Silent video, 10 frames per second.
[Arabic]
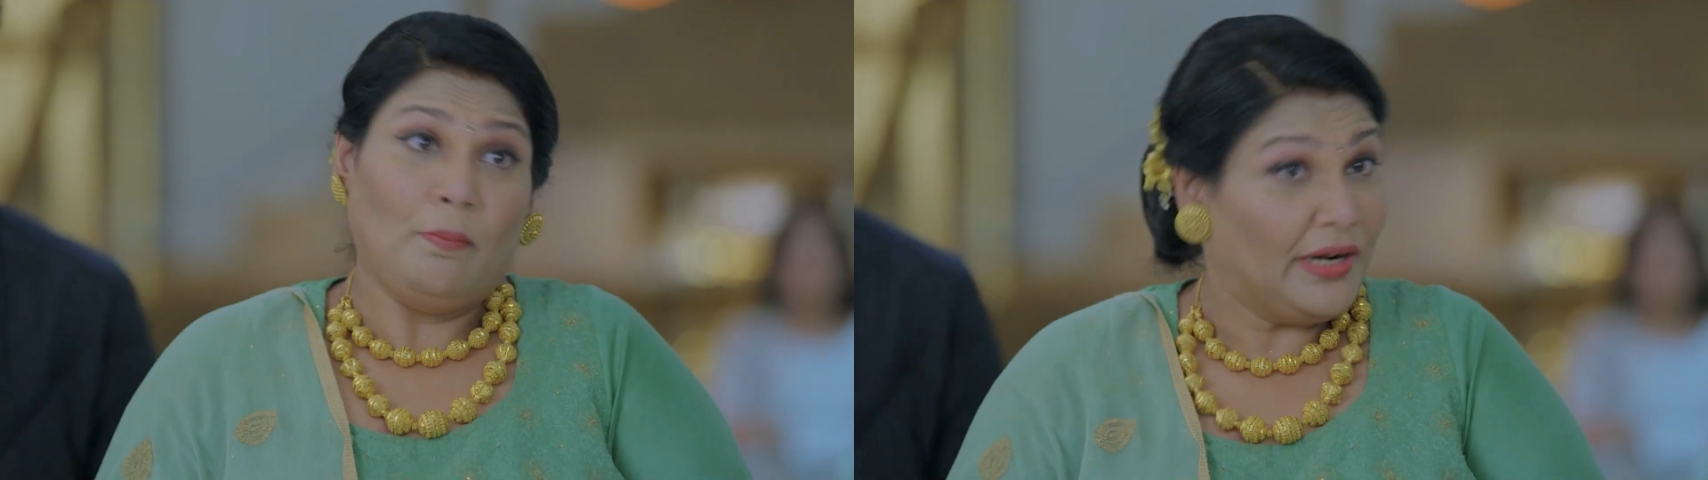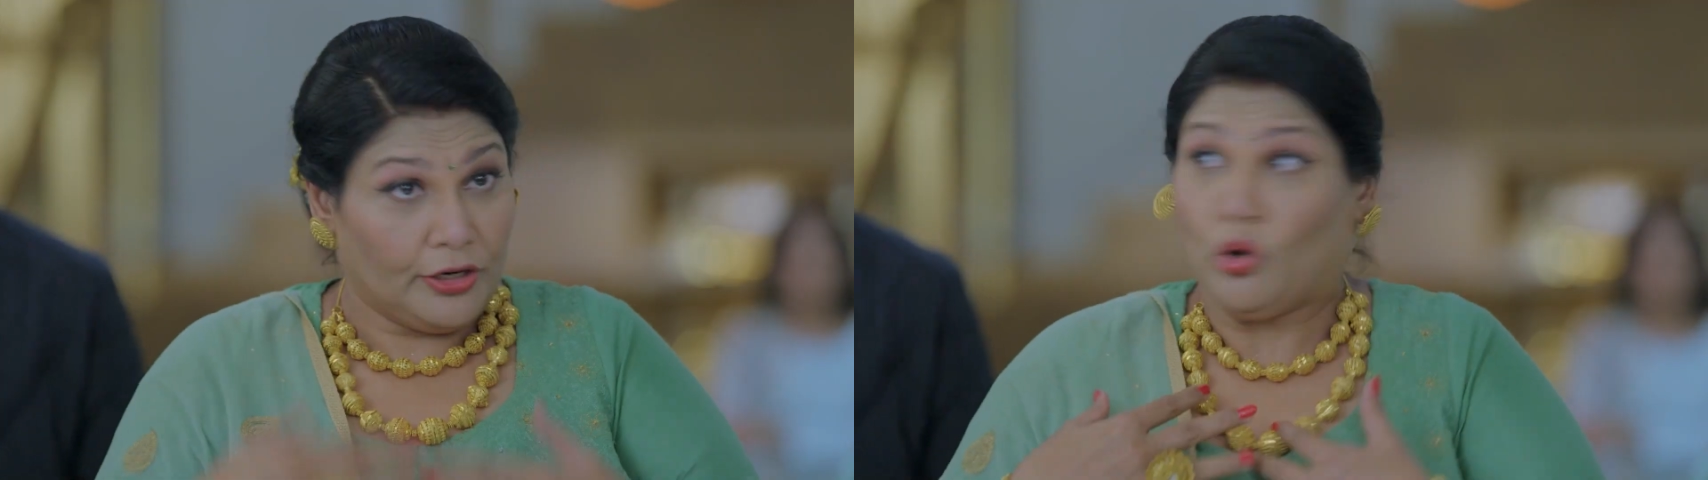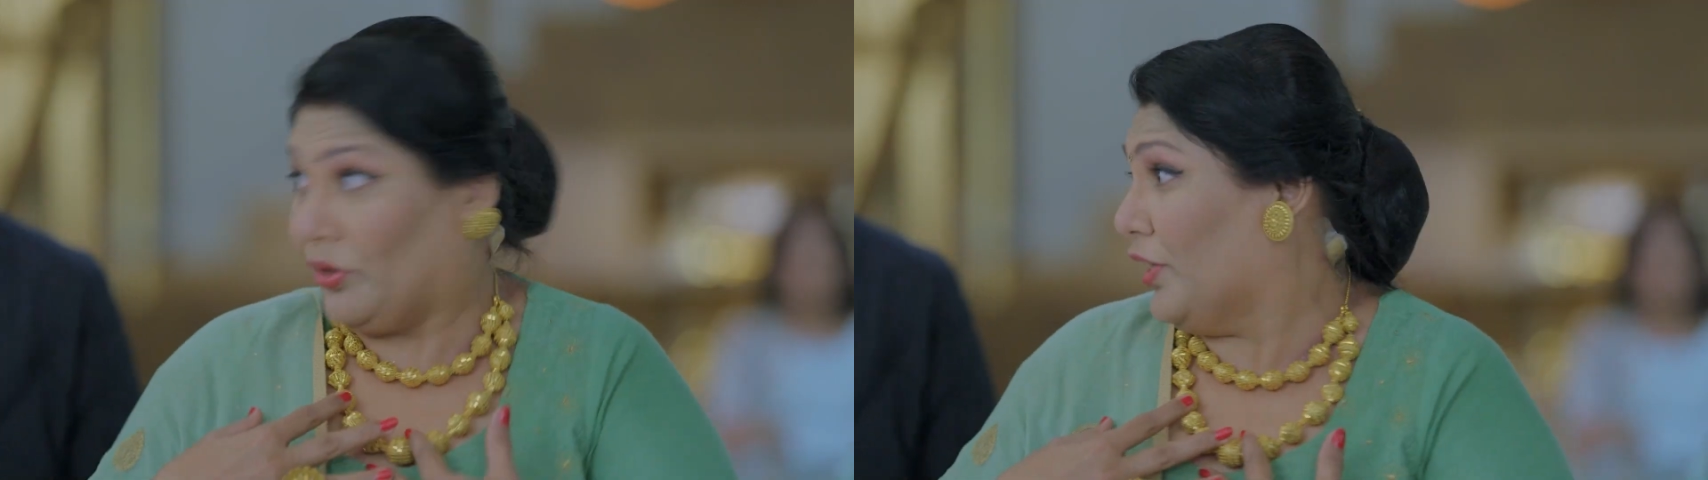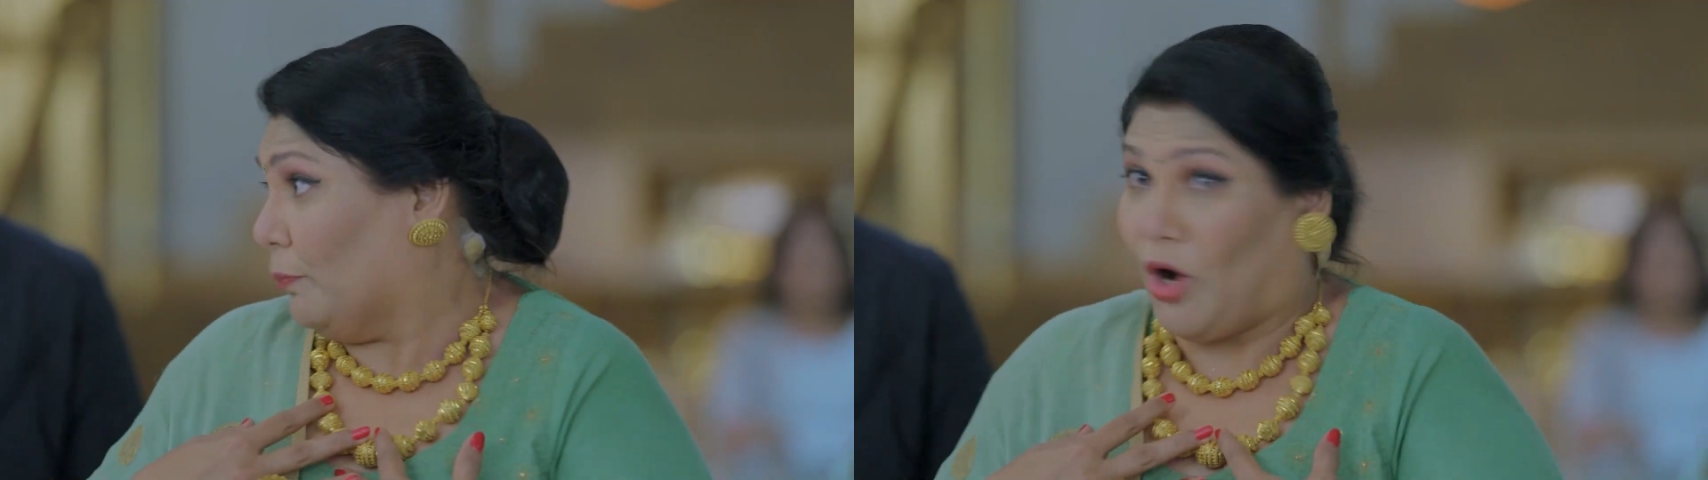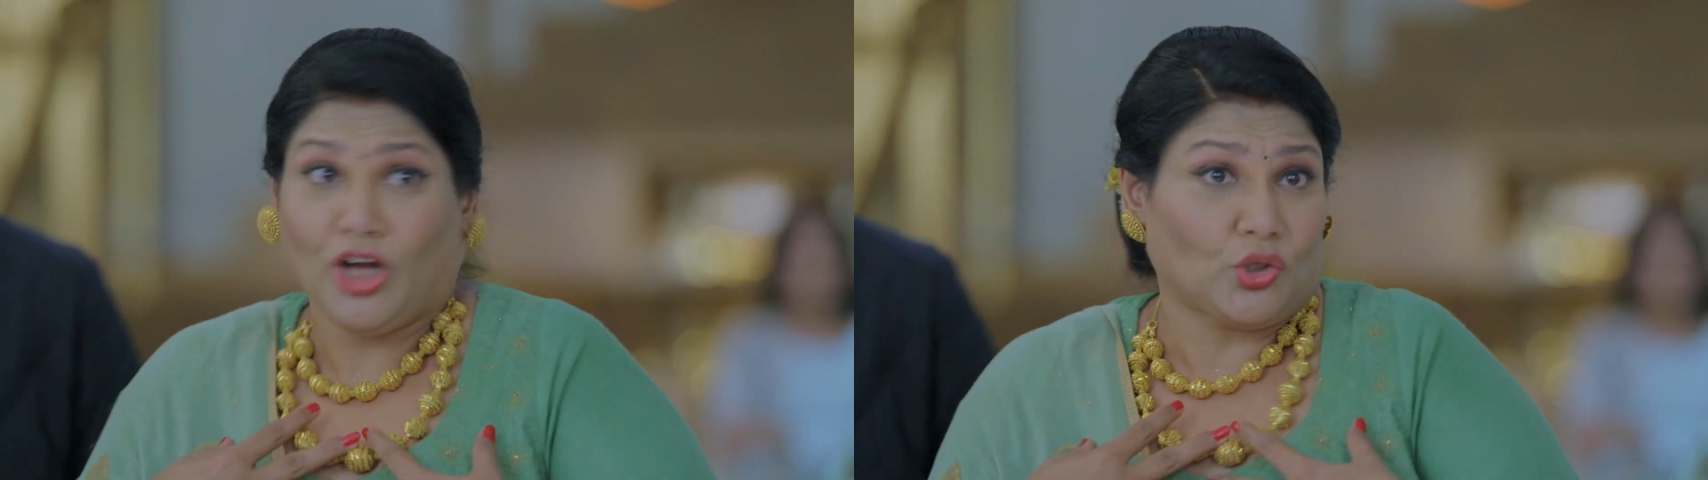حاولت
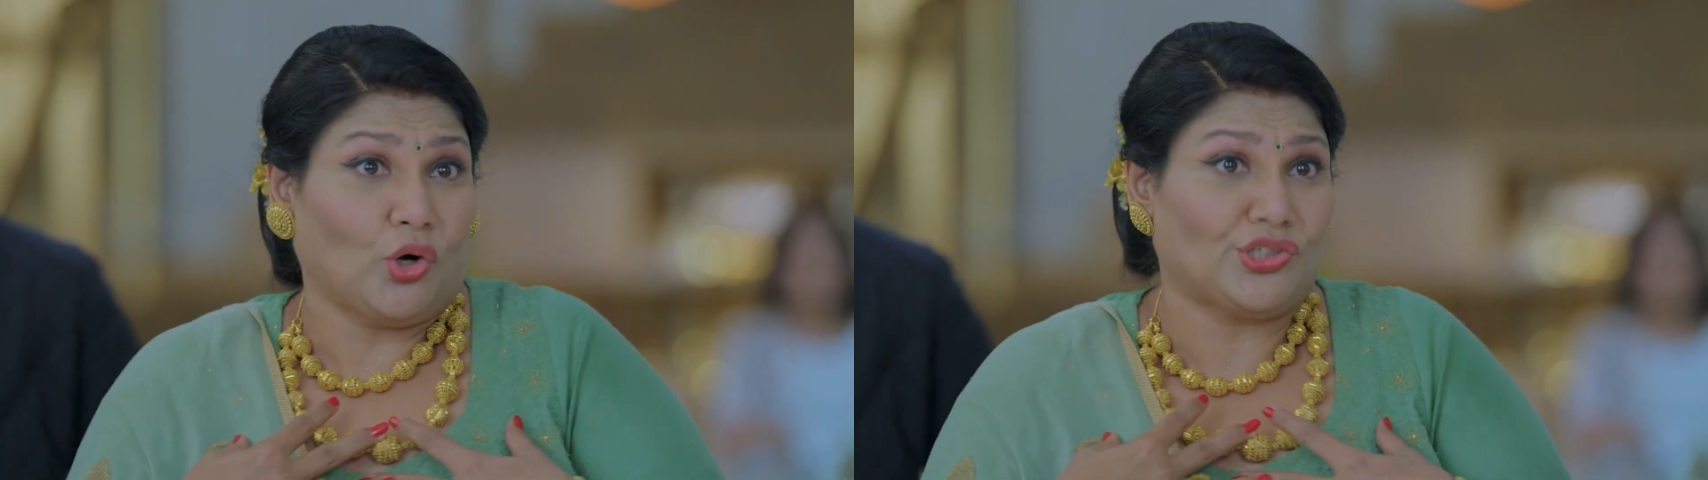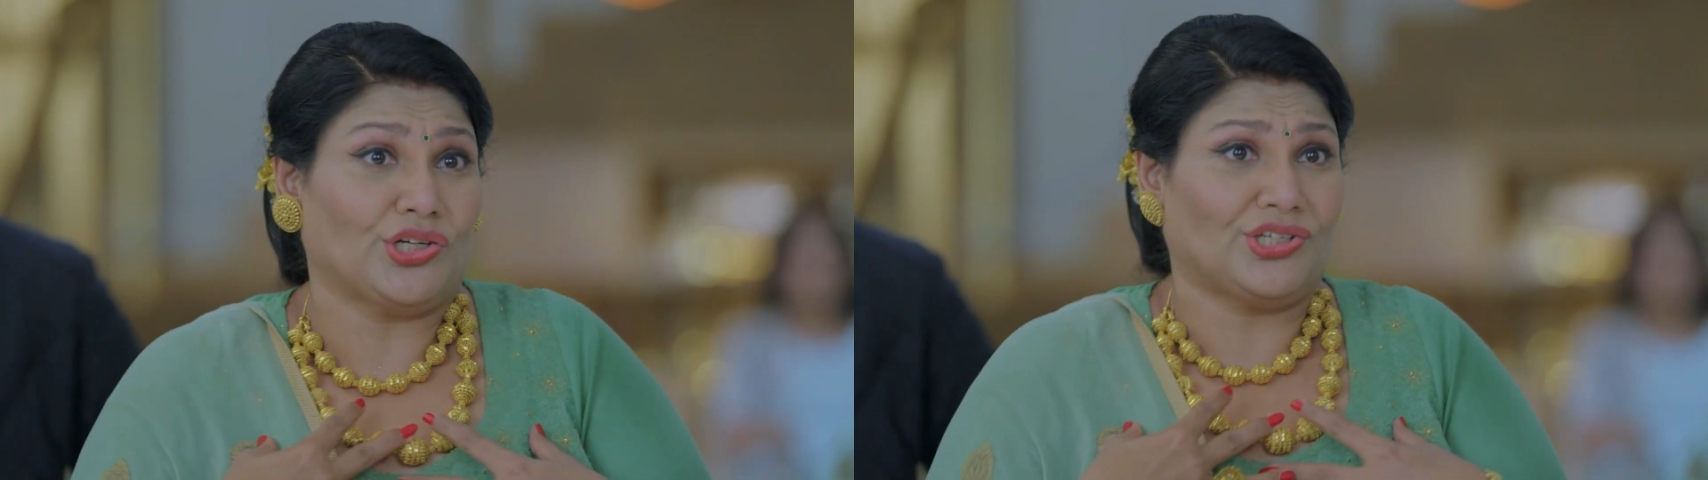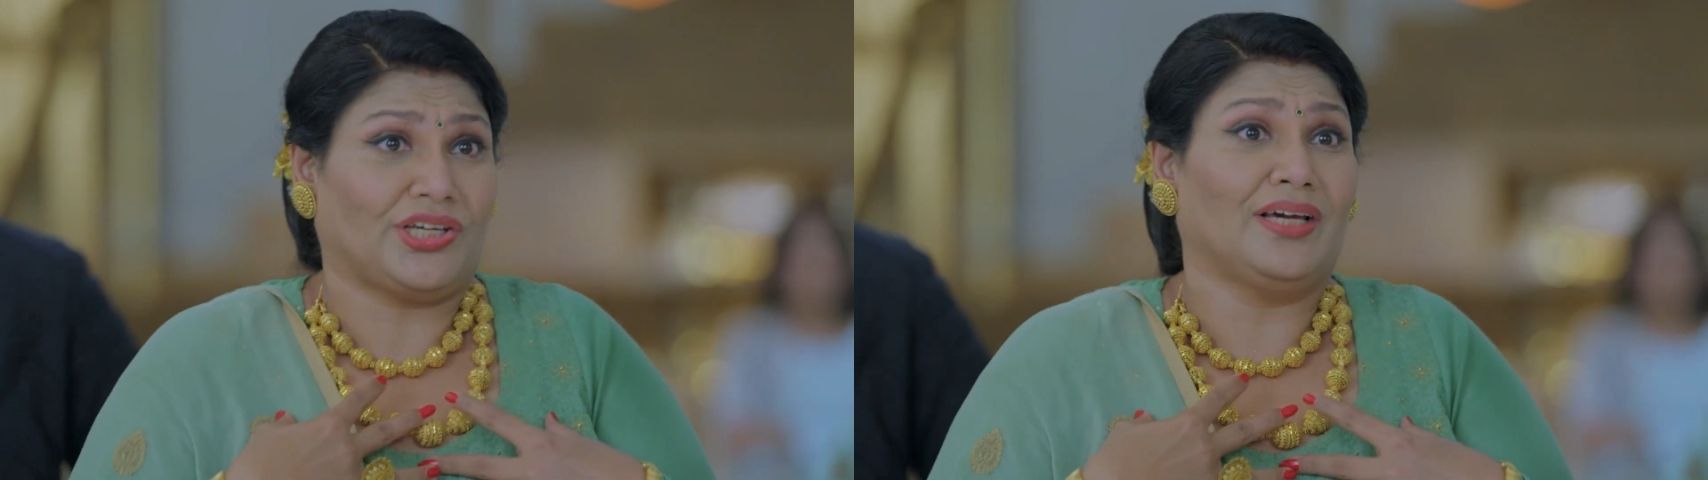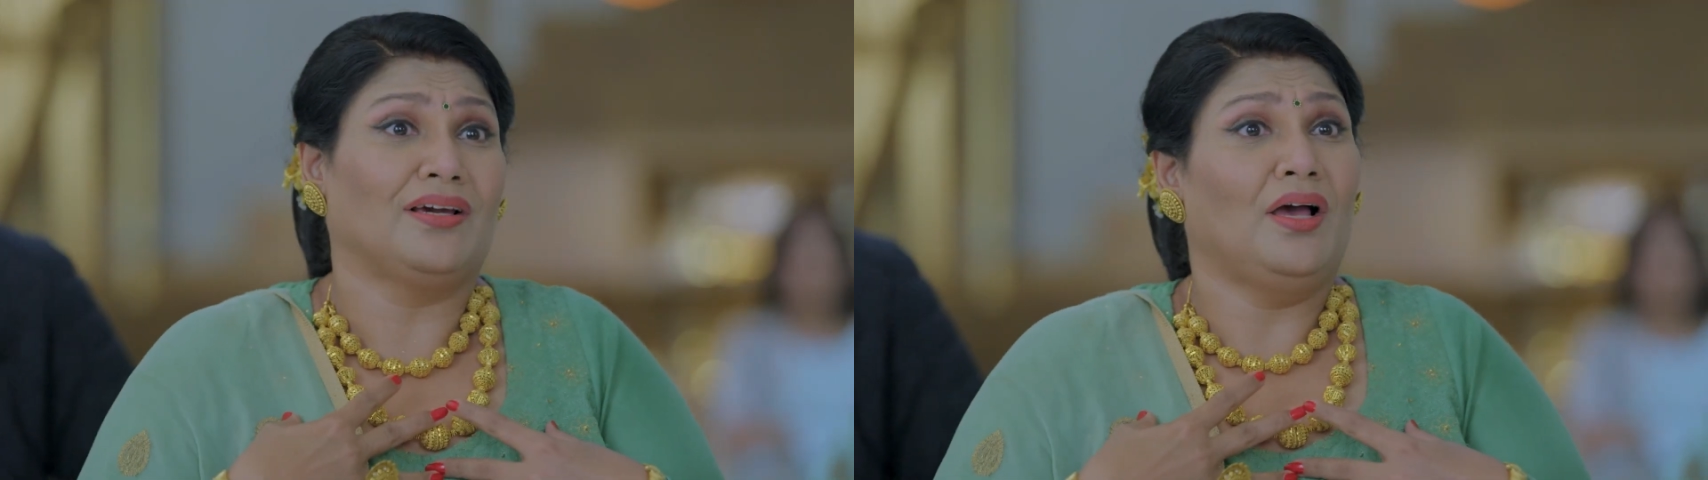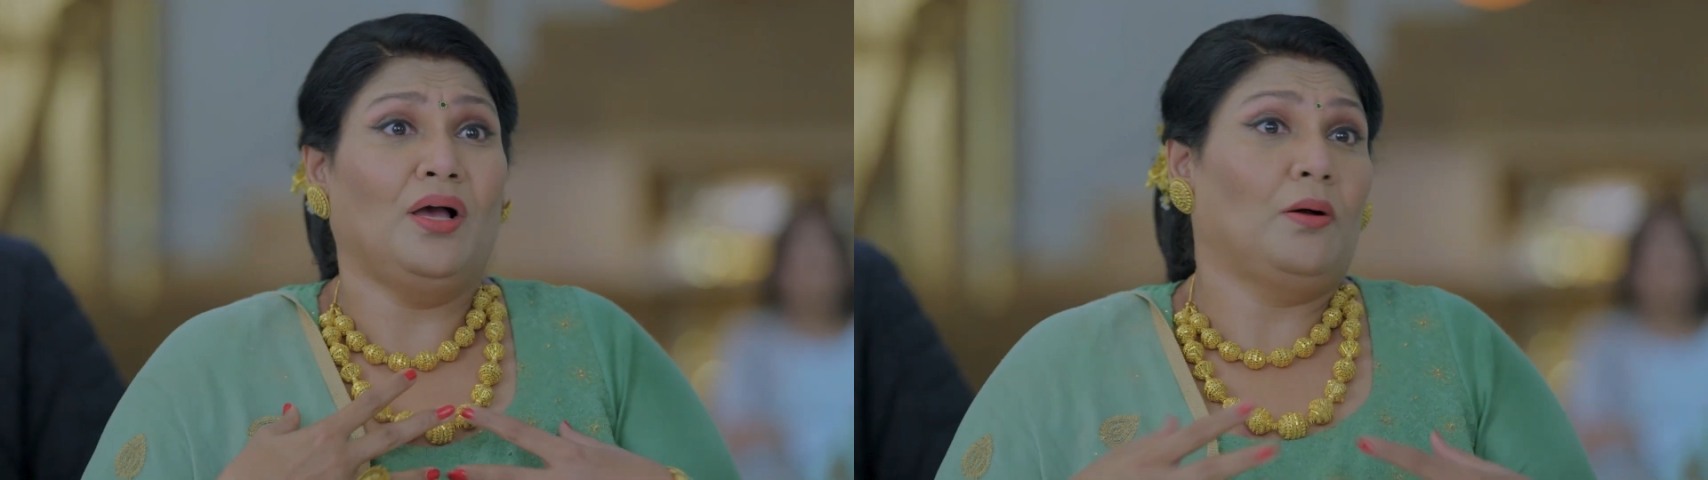كثير اني امنعهم
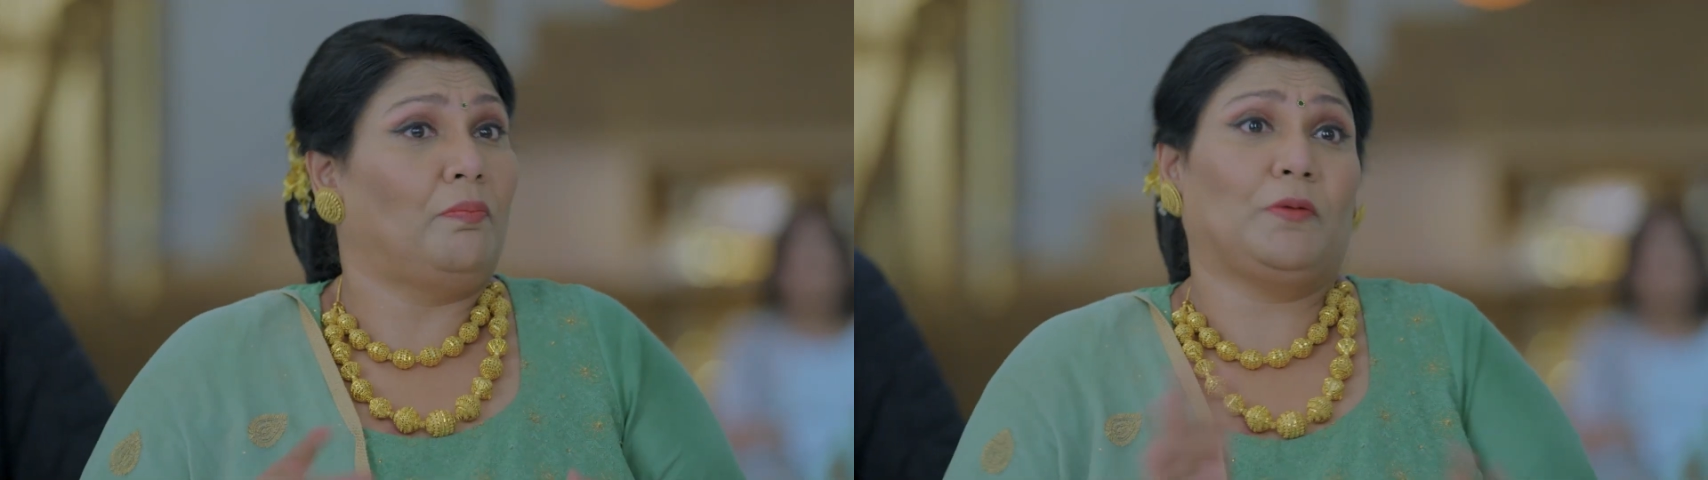صدقوني